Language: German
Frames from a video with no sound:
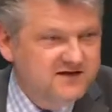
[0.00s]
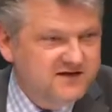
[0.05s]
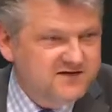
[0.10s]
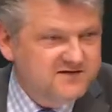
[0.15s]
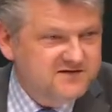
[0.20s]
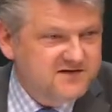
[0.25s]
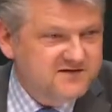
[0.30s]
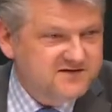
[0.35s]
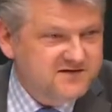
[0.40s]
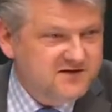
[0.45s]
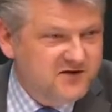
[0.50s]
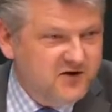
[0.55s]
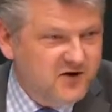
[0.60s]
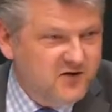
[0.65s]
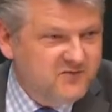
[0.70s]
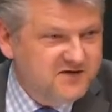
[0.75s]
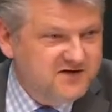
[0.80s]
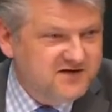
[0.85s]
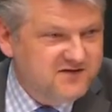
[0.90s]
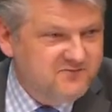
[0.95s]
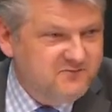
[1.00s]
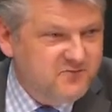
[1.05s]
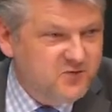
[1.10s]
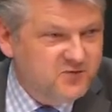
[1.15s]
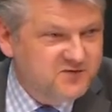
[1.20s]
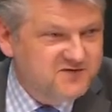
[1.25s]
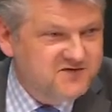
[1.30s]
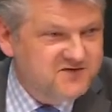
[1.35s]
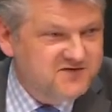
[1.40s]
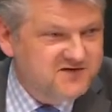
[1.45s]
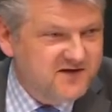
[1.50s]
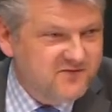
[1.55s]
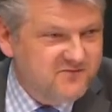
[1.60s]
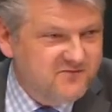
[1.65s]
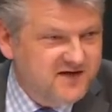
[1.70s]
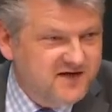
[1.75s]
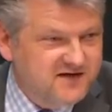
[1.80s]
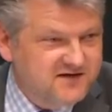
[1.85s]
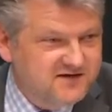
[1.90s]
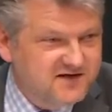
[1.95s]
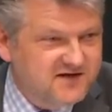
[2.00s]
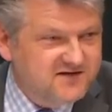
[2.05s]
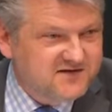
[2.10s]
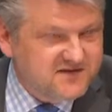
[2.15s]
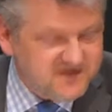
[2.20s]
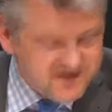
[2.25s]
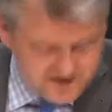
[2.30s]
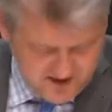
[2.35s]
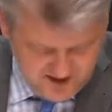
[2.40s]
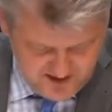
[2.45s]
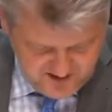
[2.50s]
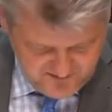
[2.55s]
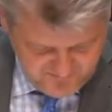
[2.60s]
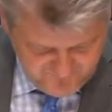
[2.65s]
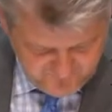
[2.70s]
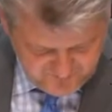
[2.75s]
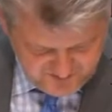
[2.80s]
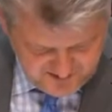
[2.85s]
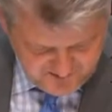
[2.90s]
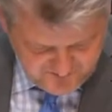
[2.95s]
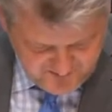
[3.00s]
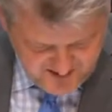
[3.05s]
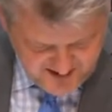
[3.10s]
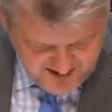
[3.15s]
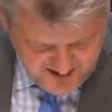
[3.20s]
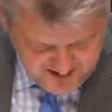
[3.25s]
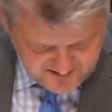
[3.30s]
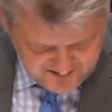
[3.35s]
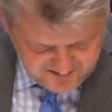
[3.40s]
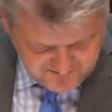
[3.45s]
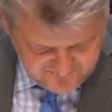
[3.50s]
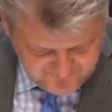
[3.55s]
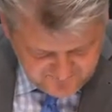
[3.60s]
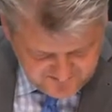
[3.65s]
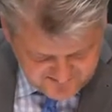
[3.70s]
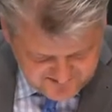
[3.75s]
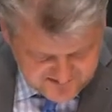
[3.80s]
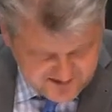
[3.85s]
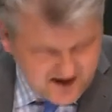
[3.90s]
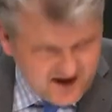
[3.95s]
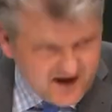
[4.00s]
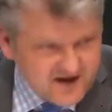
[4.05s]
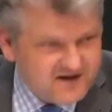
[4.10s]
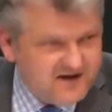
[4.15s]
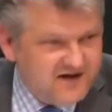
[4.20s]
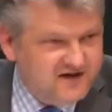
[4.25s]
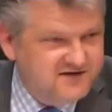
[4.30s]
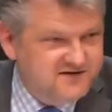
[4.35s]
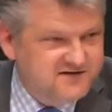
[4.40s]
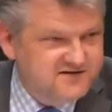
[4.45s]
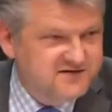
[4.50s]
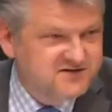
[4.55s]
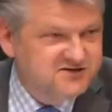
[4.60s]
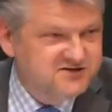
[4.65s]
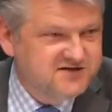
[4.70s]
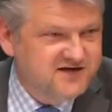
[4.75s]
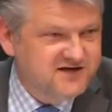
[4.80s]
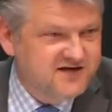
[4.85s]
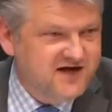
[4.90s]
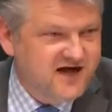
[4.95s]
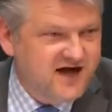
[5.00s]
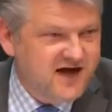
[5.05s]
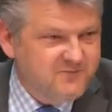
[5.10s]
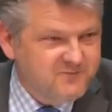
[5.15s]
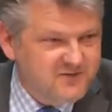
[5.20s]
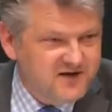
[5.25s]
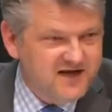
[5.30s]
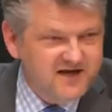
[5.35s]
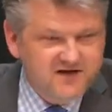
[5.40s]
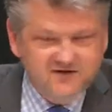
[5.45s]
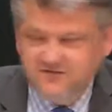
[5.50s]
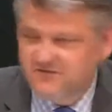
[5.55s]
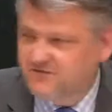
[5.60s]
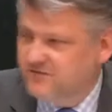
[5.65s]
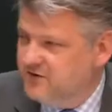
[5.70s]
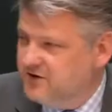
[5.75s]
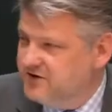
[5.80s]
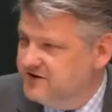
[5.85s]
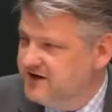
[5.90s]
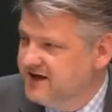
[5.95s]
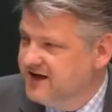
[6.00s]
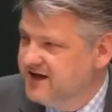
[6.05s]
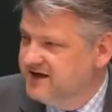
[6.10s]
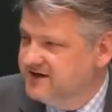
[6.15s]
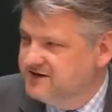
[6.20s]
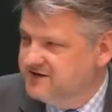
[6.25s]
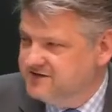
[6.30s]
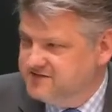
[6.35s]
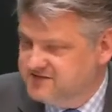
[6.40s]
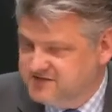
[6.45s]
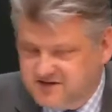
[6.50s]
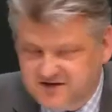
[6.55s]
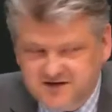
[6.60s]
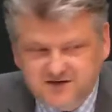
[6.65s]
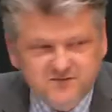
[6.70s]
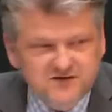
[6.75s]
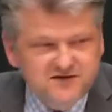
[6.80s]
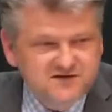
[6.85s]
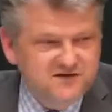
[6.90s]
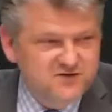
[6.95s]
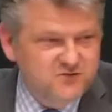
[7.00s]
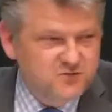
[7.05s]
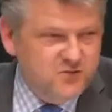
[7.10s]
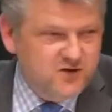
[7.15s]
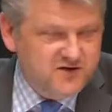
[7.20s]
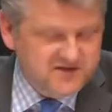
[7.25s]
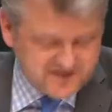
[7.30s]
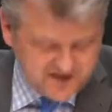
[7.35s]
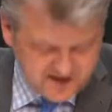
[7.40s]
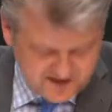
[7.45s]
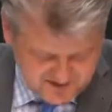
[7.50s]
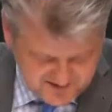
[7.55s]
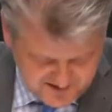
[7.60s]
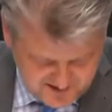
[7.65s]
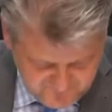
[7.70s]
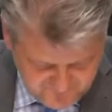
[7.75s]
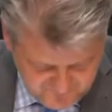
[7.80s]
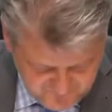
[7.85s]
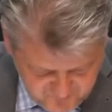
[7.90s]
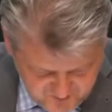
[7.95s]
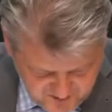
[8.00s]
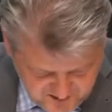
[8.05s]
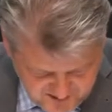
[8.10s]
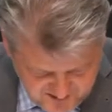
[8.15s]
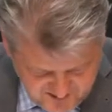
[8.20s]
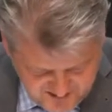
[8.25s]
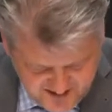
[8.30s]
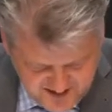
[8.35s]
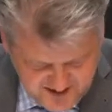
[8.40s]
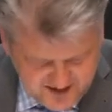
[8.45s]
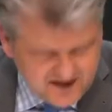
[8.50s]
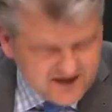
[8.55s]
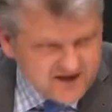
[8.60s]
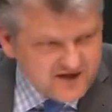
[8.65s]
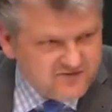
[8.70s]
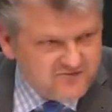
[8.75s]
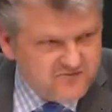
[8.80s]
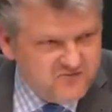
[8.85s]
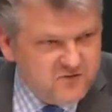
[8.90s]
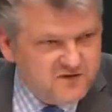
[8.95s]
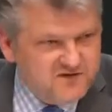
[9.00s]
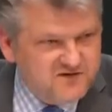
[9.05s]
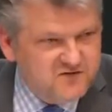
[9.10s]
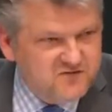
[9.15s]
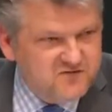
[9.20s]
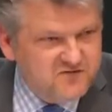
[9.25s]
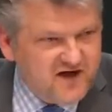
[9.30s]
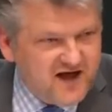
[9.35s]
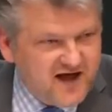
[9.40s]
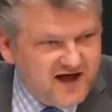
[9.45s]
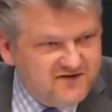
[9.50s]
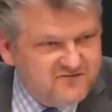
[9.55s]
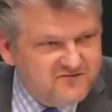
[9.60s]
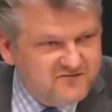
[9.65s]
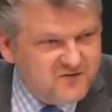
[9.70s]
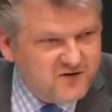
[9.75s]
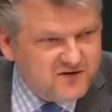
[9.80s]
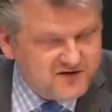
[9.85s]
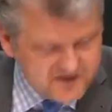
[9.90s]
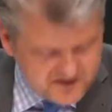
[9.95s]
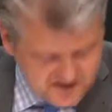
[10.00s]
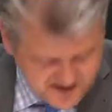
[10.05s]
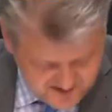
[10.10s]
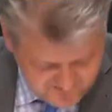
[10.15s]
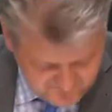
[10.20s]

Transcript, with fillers: dass das genau mit dem Punkt zusammenhängt, dass Sie von dem eigenen Versagen an dieser Stelle ablenken wollen, dass Sie nämlich die Ursachen dafür, dafür zu verantworten